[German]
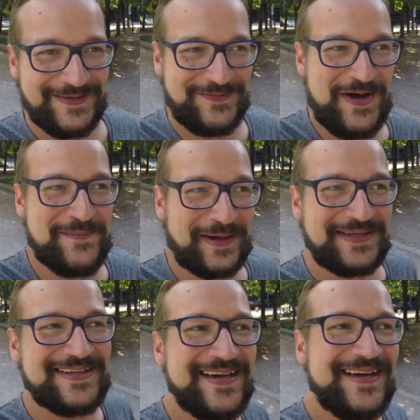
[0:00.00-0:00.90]
wenn
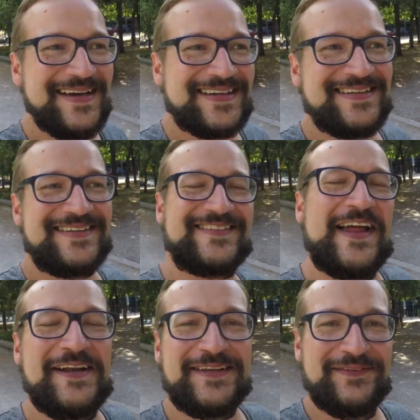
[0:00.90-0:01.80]
man
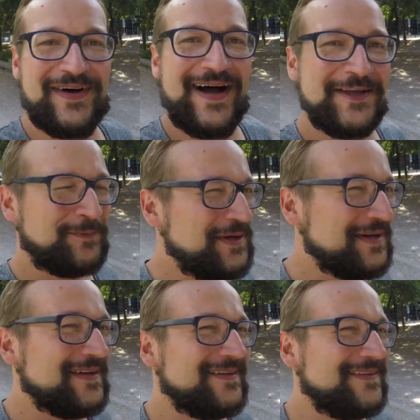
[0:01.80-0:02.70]
Zelten war. Ich
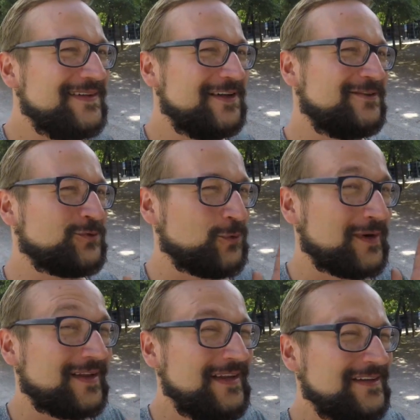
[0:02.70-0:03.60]
bin nicht so ein
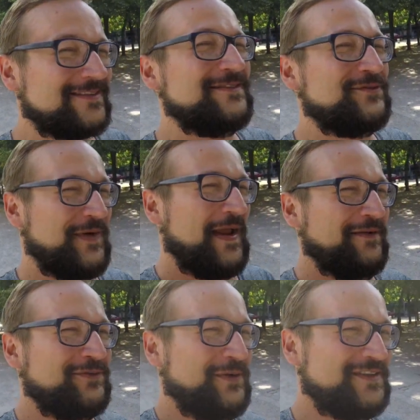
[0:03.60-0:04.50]

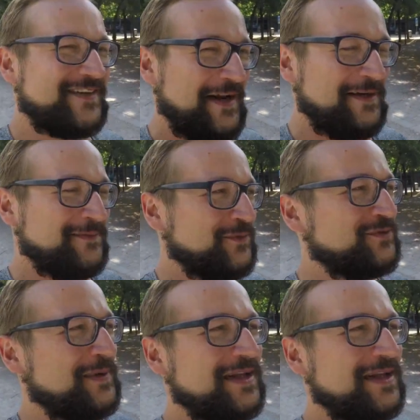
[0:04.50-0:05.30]
Riesenfan von Zelten, muss man